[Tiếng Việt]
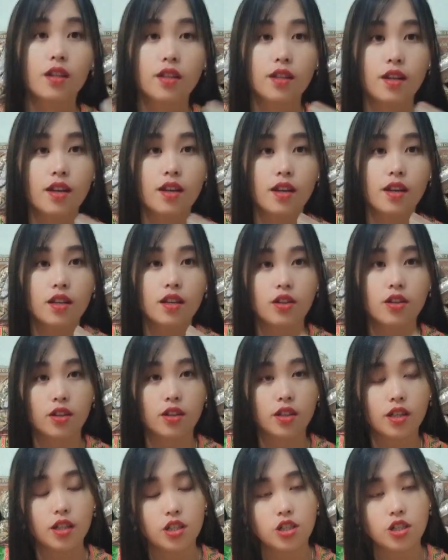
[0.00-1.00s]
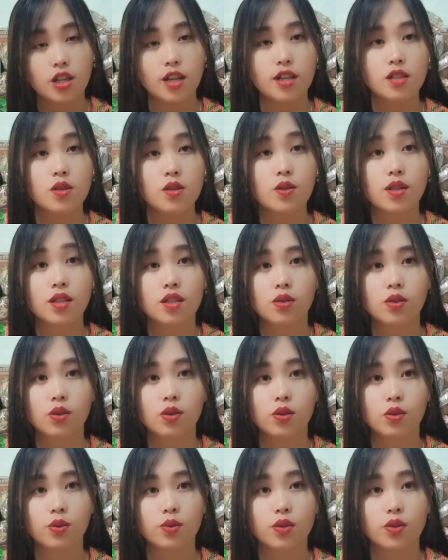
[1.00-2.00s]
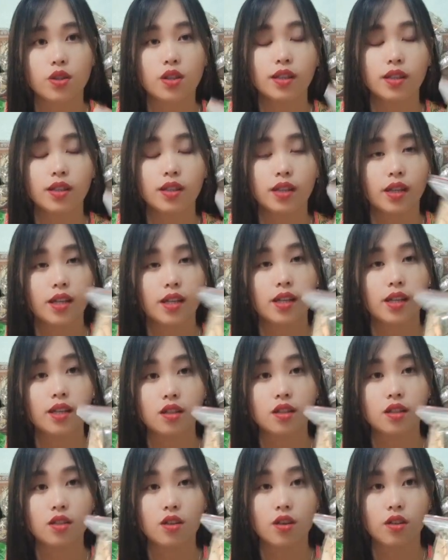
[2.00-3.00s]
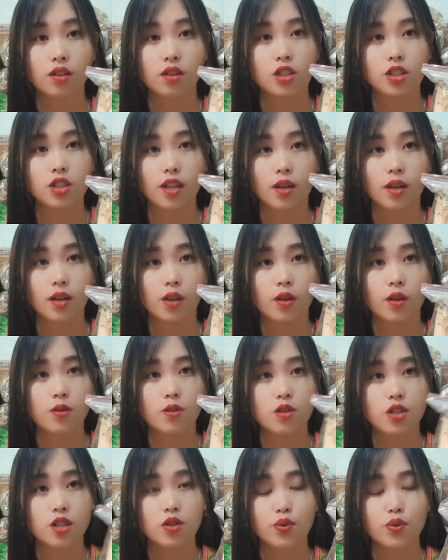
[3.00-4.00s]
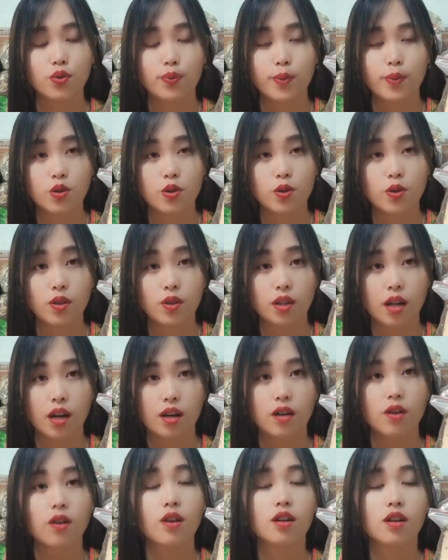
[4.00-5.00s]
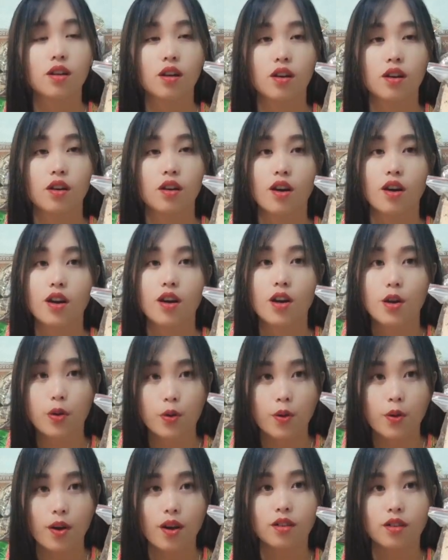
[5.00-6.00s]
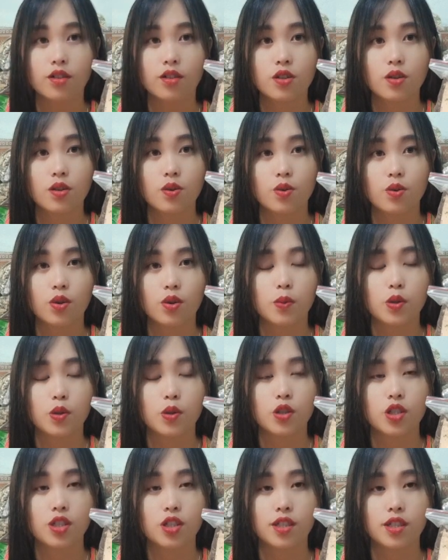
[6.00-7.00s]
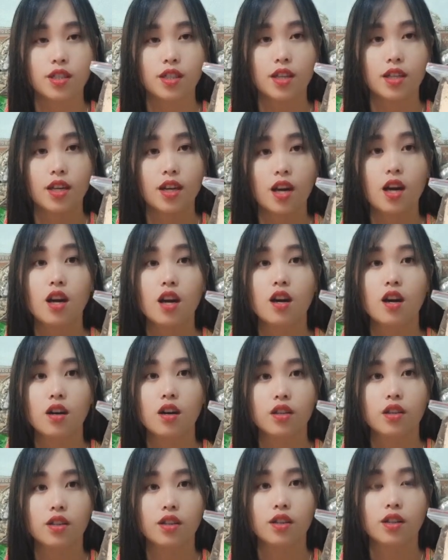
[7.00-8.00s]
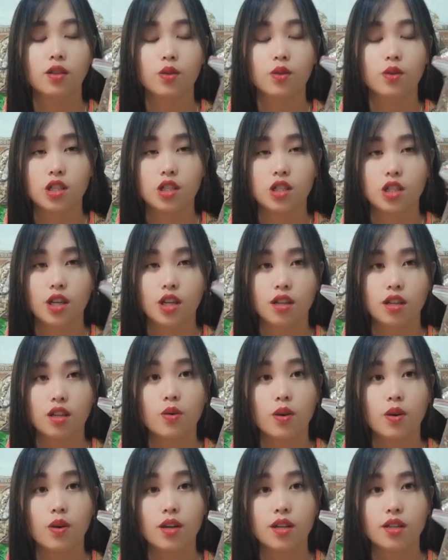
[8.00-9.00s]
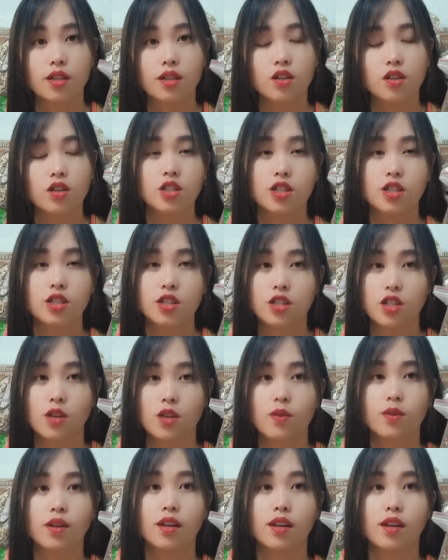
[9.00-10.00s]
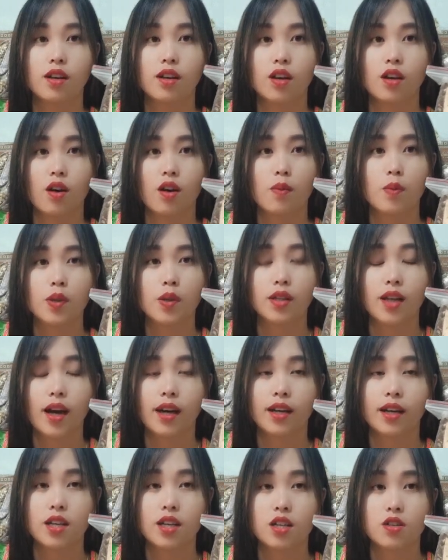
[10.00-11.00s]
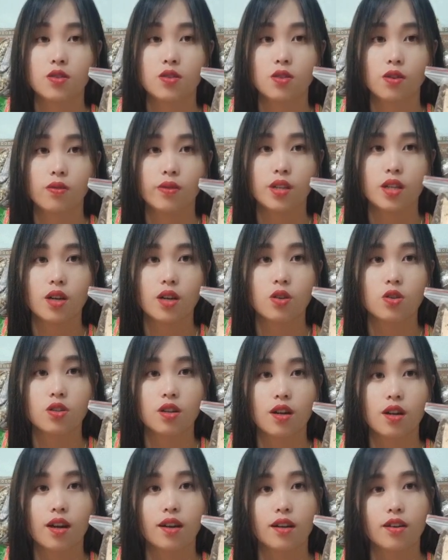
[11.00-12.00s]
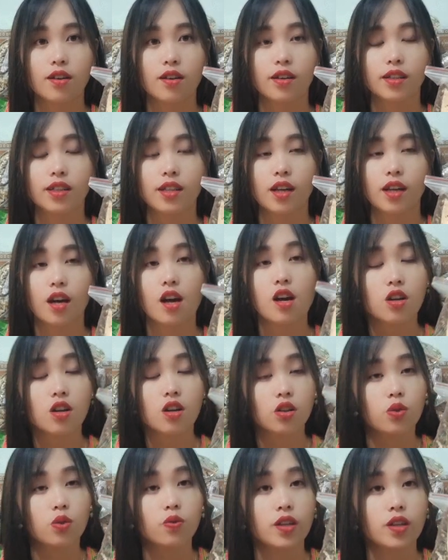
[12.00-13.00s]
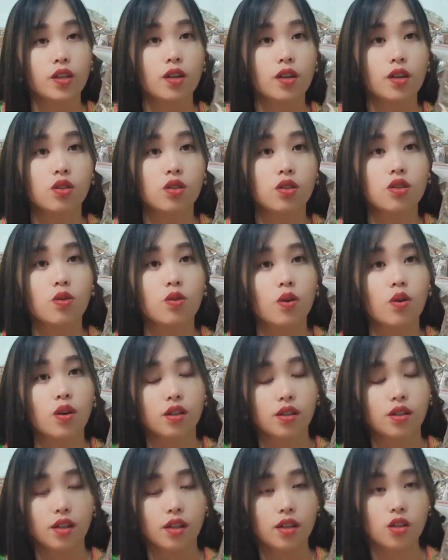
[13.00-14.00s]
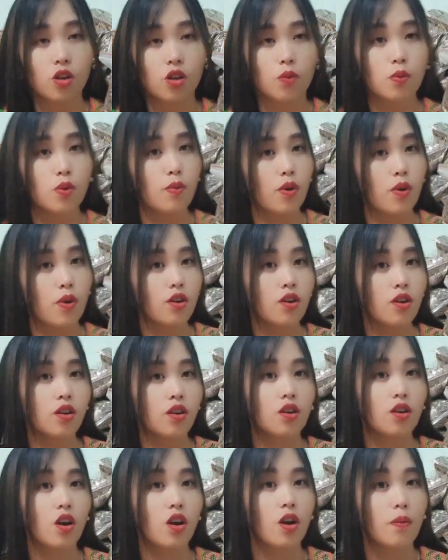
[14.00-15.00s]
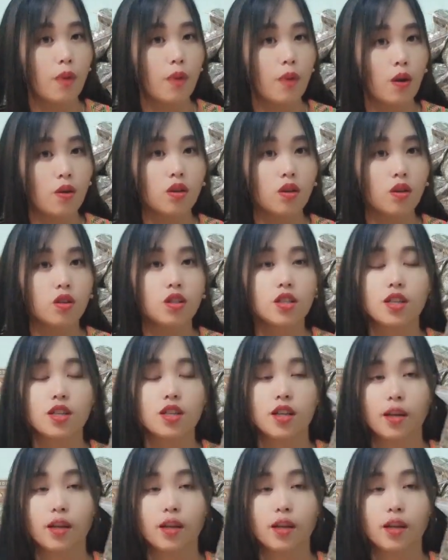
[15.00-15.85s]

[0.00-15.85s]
chế cho nhẹ chế xuống lên cho tù do tiền nên là từ họ chỉ ta tao sĩ của bó xuân táo nó nó là cô họ lần thôi của giống một sĩ thế bây giờ tiền tụi nghĩa chế từ vấn đề từ họ sĩ rong là nó là họ mất thạc hết cho cho viên giàu sơ đa coi tiền tụi viên giàu tư ôn người ta tỏ mồm món nó là người họ báo lon chế